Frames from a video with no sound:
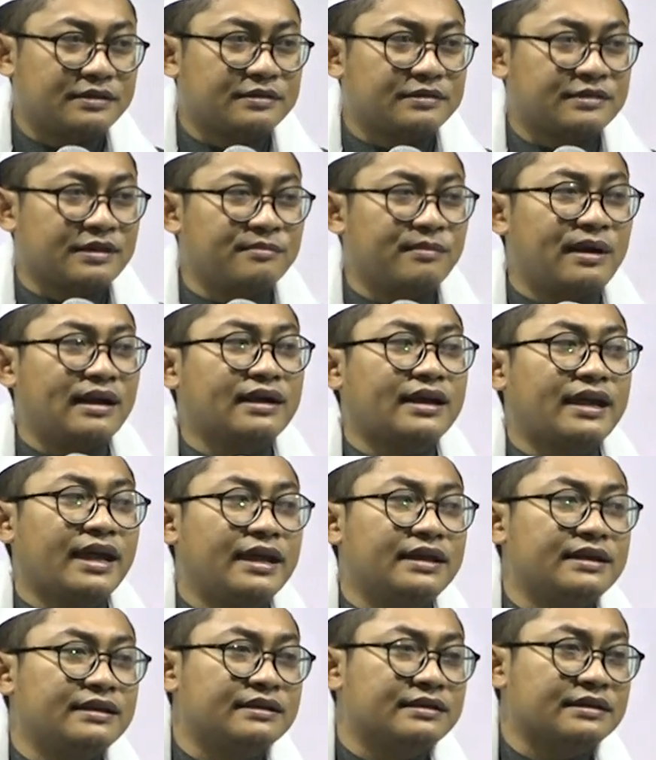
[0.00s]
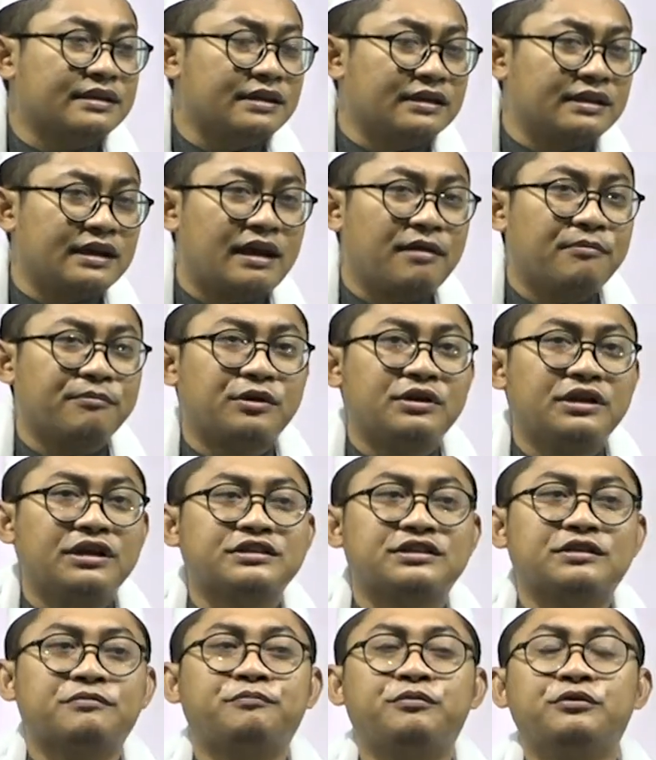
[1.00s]
semangken kela ampun
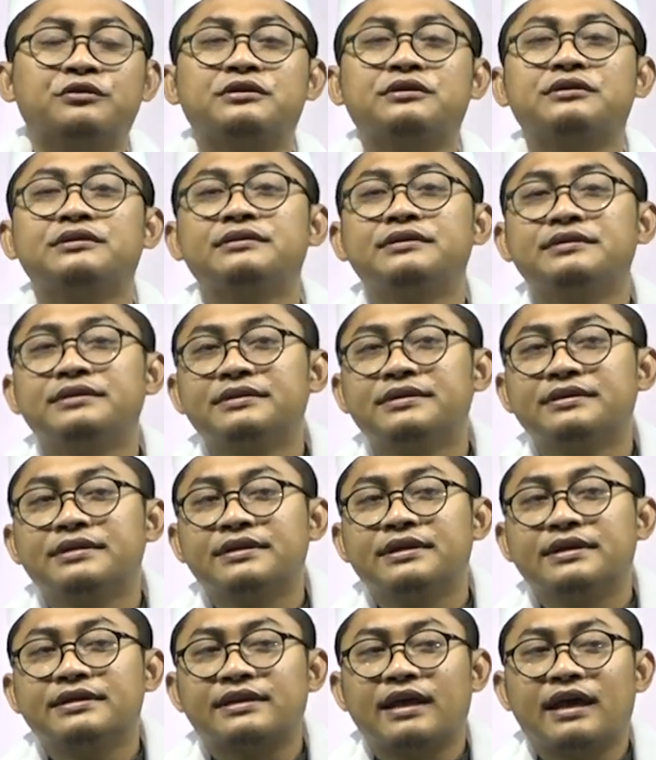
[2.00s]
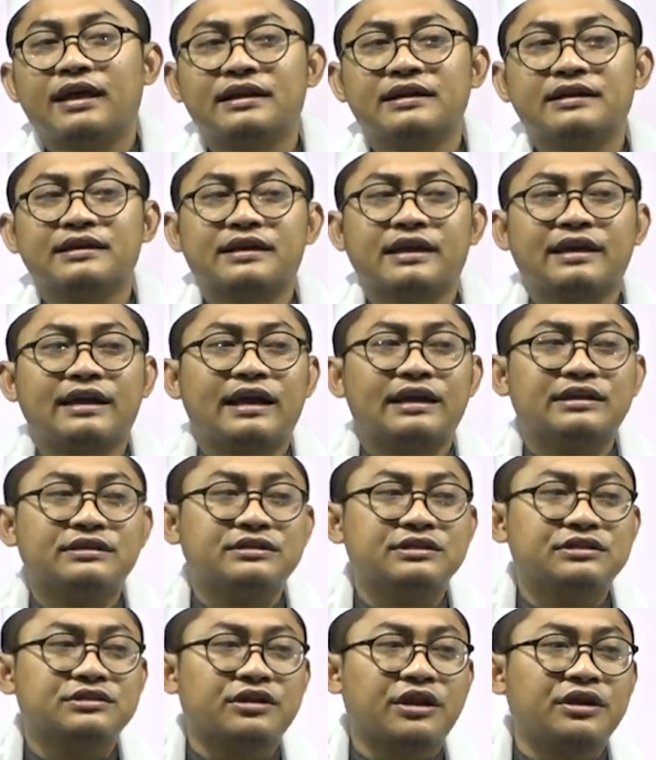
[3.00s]
esebut sareng ke
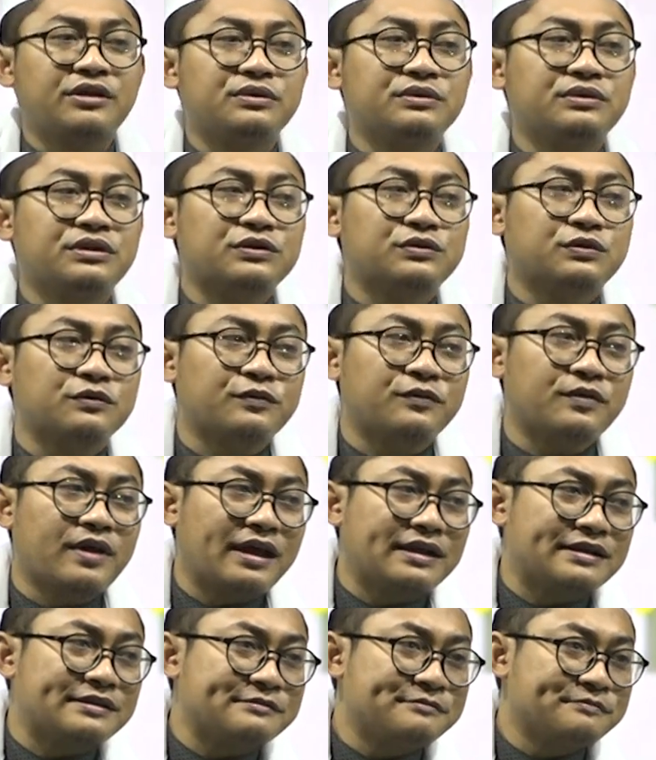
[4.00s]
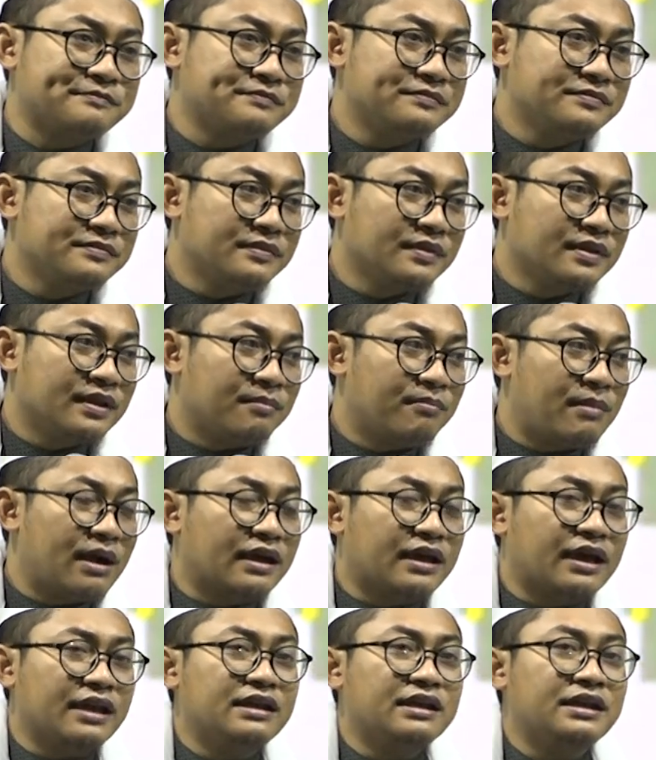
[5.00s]
Haji Syainuri Sufyan
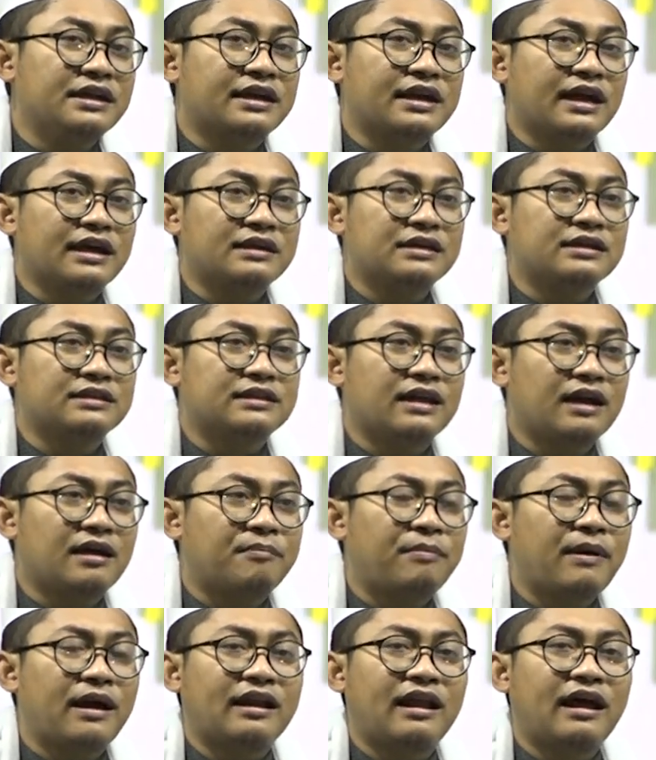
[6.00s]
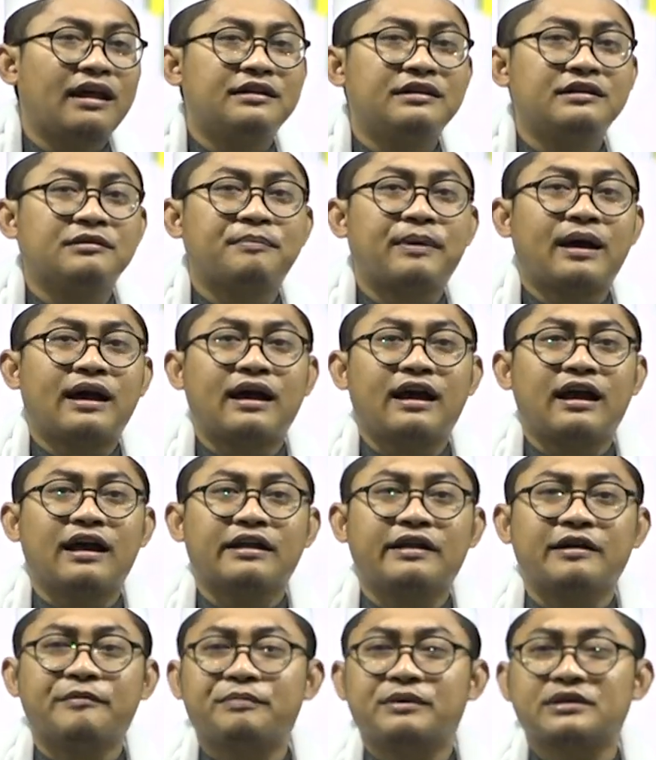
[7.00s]
makin nikah kita para depaa
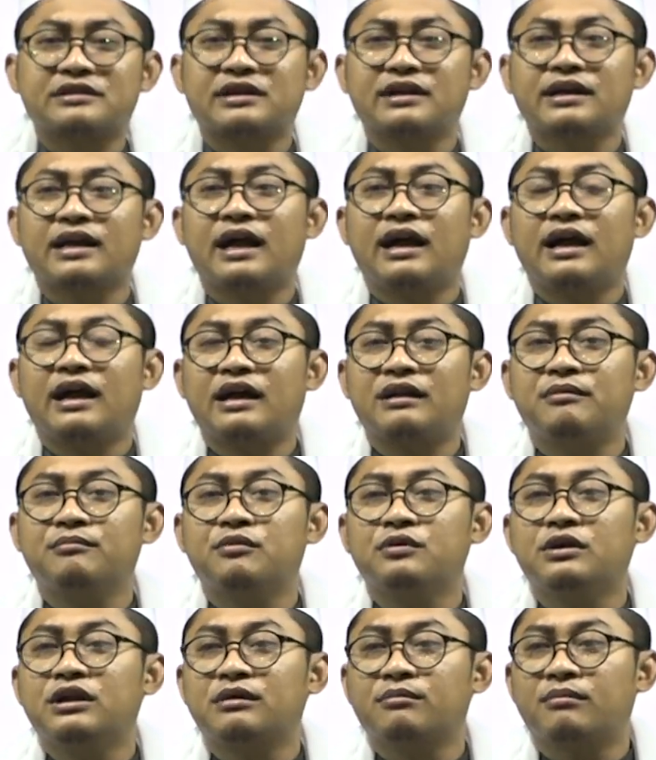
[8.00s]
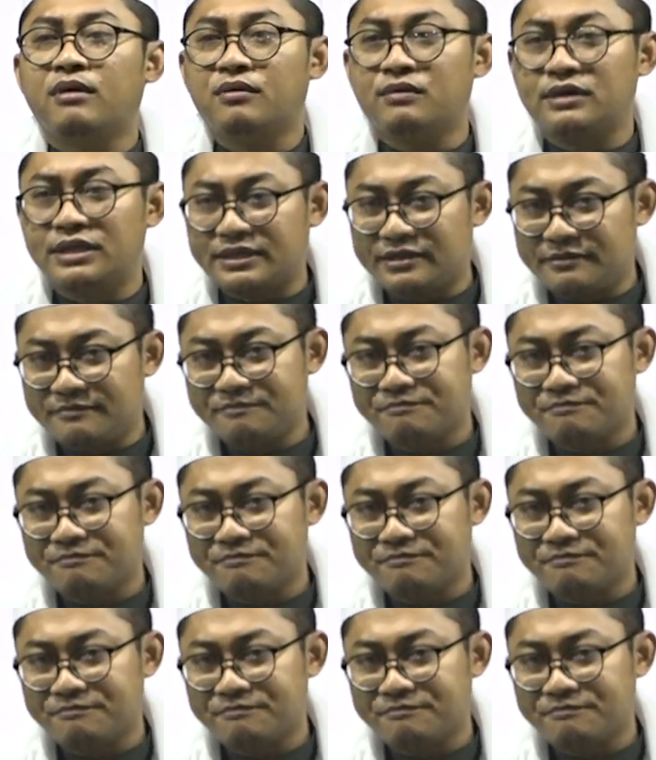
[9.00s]
ke pertengahan bulan maulid